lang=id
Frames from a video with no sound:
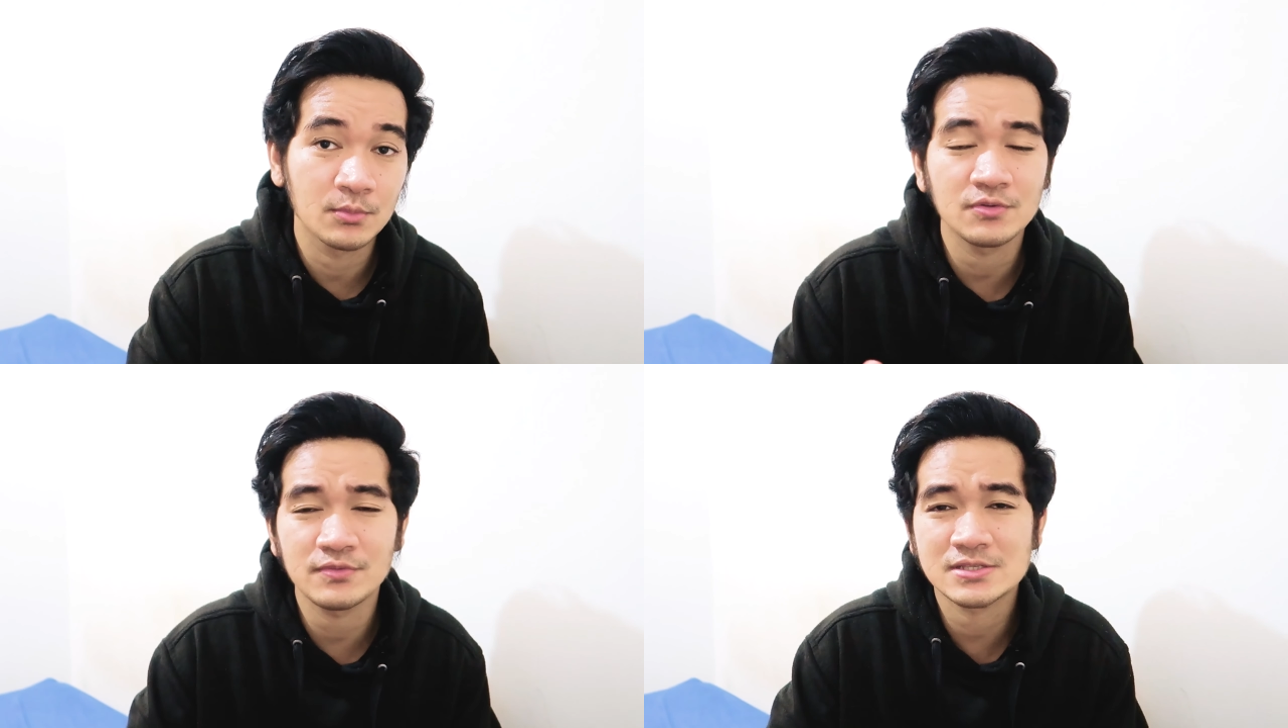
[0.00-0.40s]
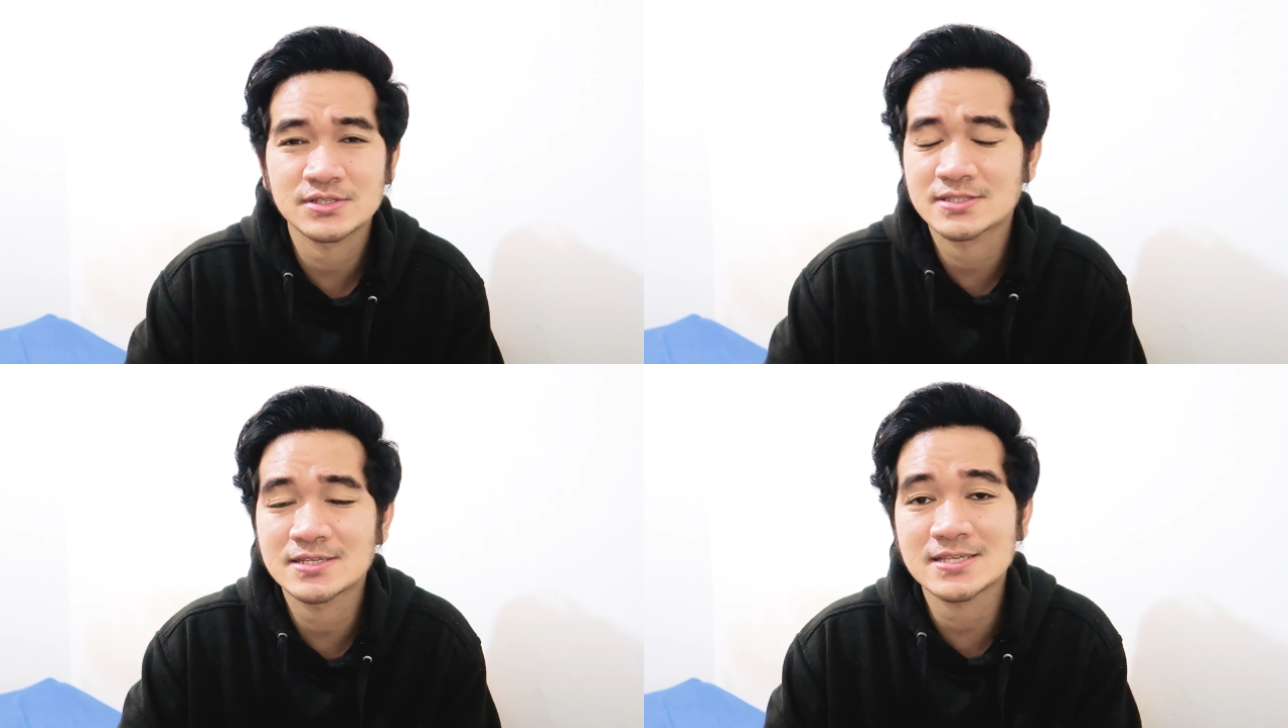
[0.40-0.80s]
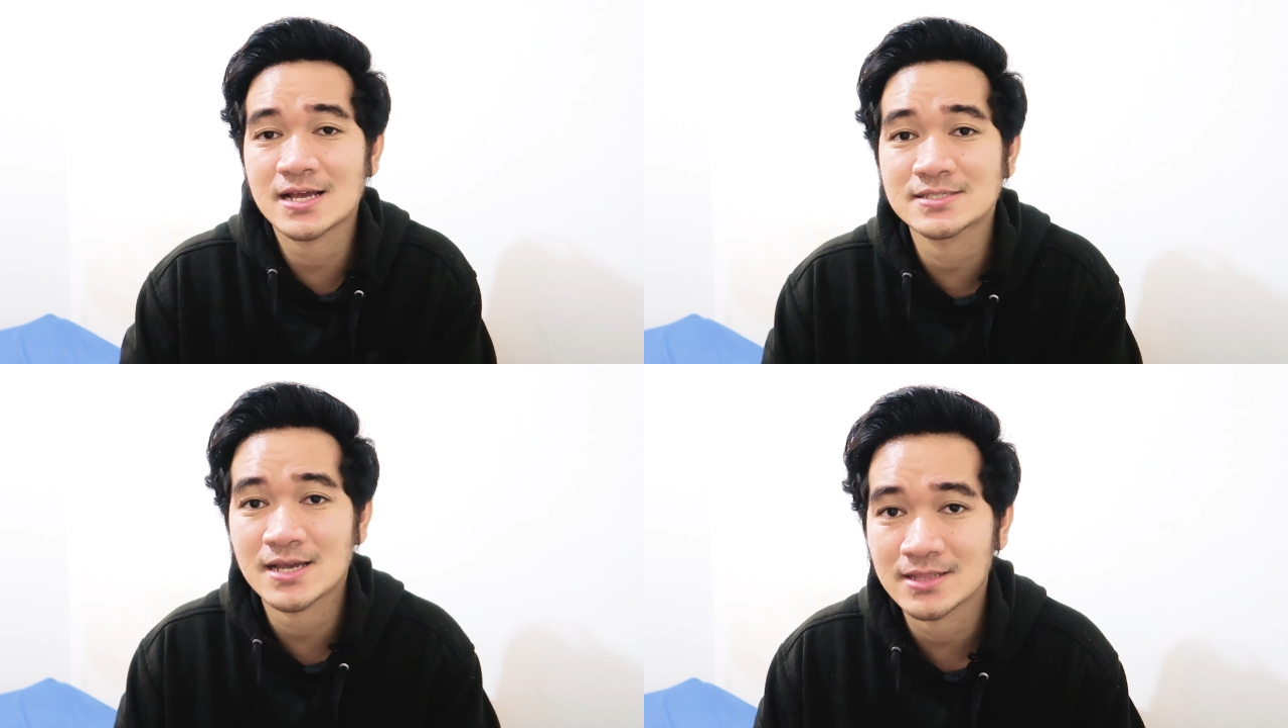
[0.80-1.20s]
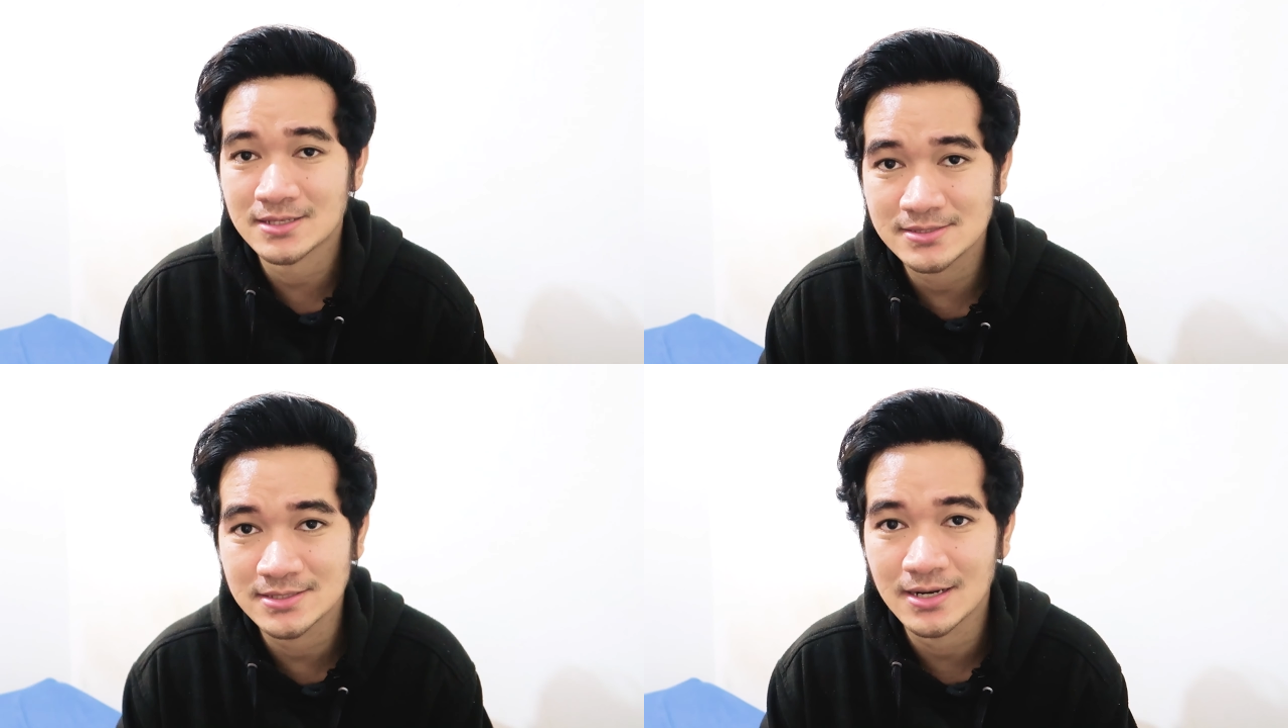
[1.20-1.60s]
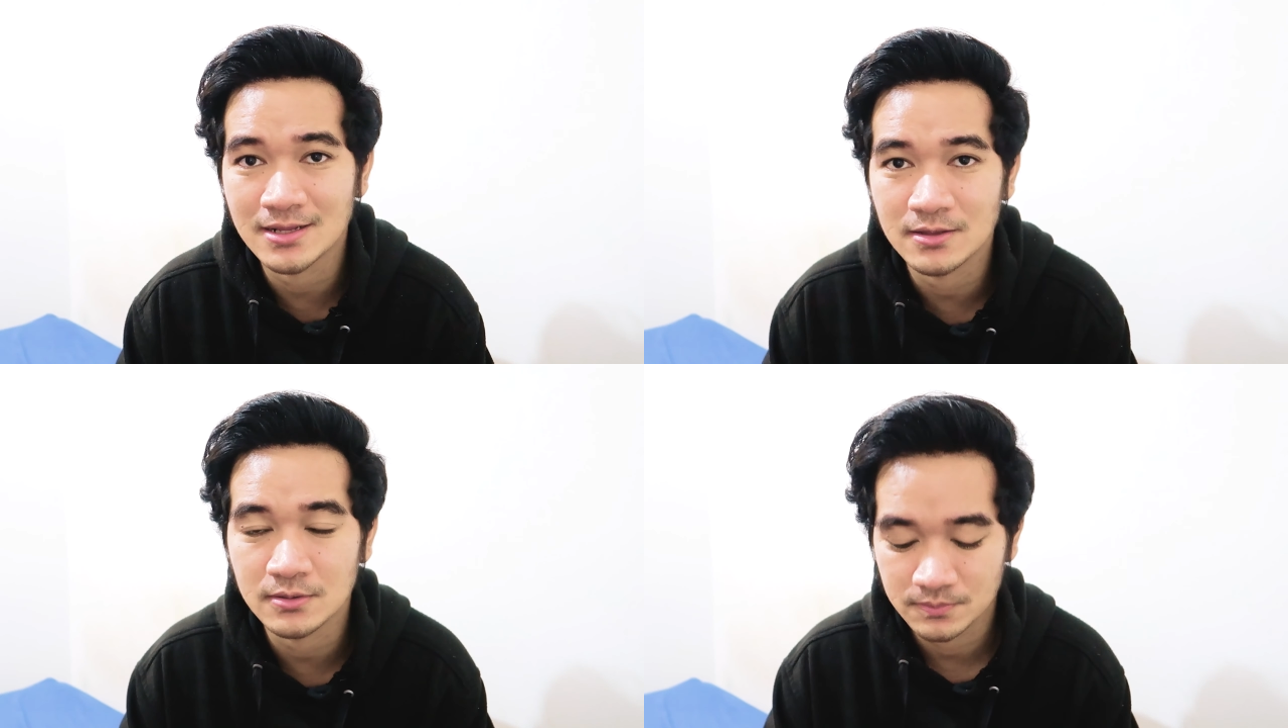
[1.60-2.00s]
mungkin finaslitnya sangat-sangat kecil
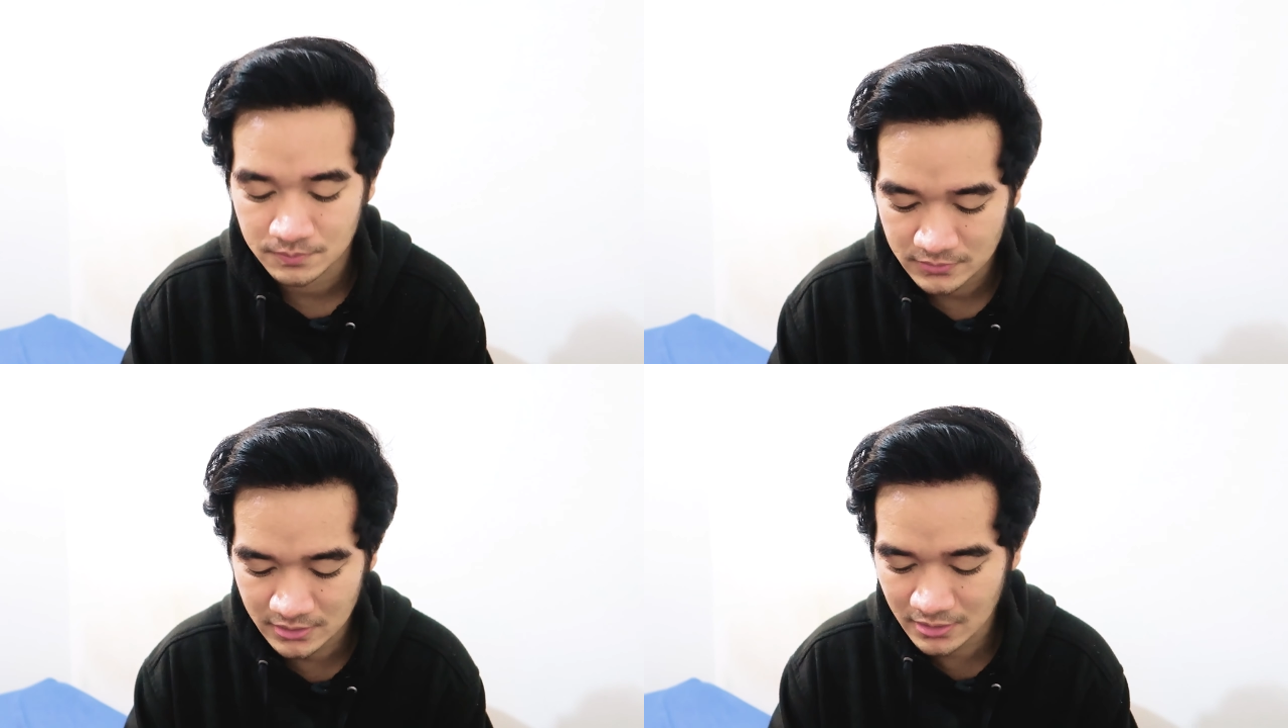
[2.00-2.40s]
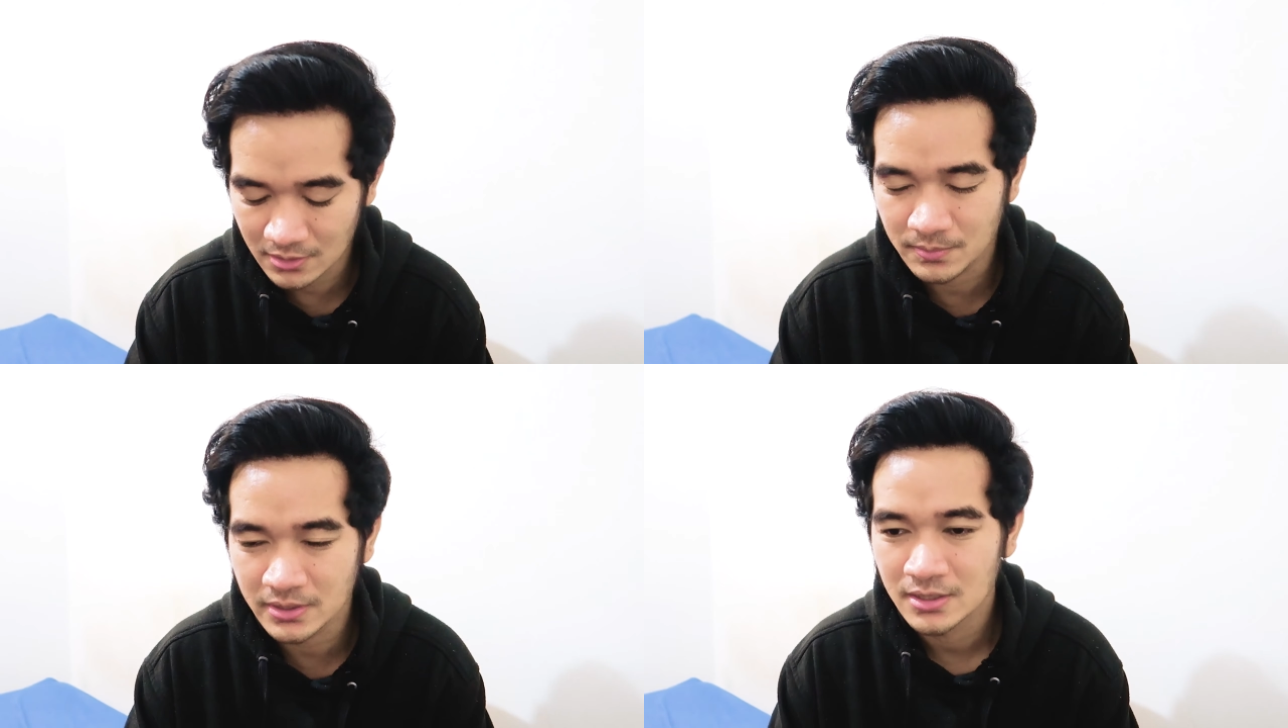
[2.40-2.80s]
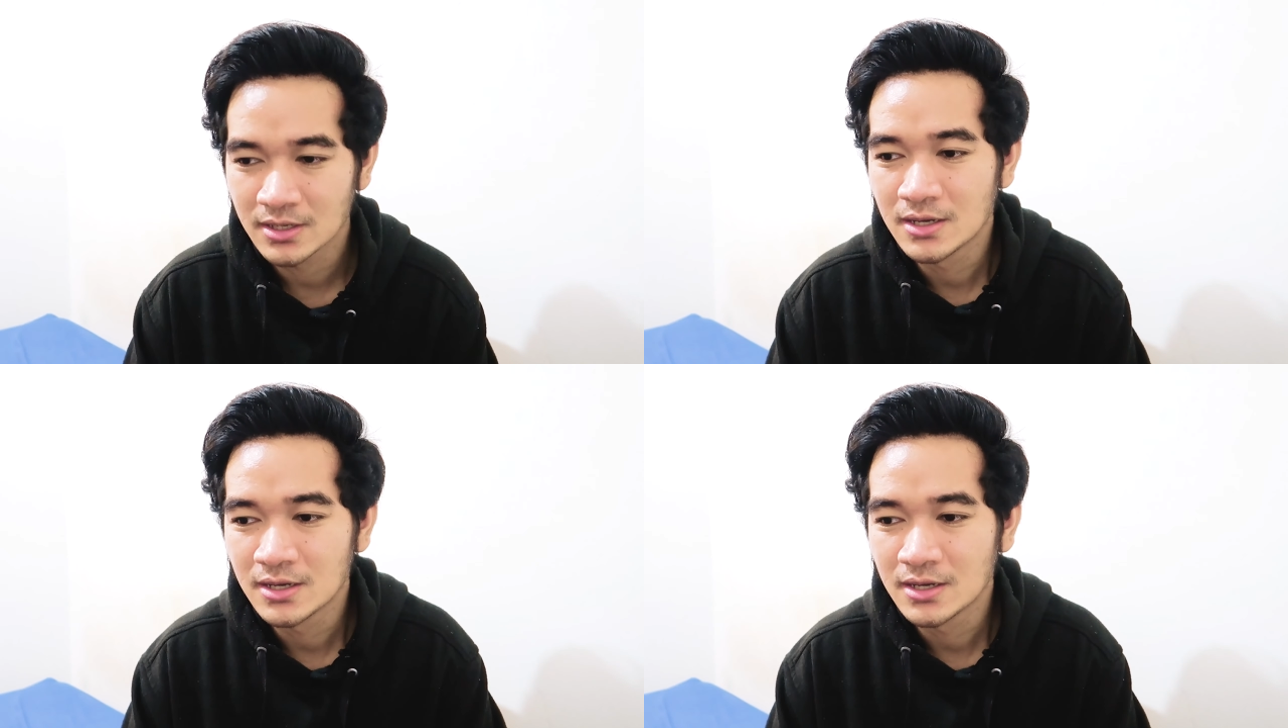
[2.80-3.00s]
gitu jadi lebih